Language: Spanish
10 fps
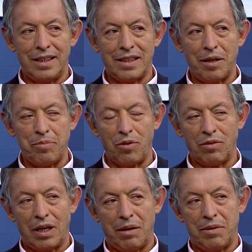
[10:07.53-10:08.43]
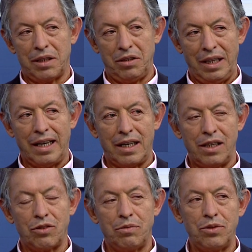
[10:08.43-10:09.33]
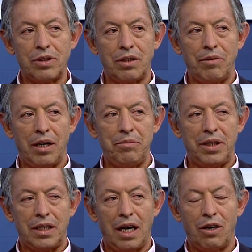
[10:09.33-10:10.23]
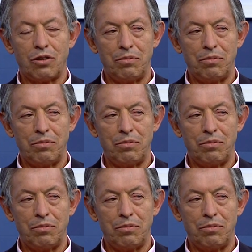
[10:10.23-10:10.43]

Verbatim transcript: este programa y le agradezco mucho que me haya invitado.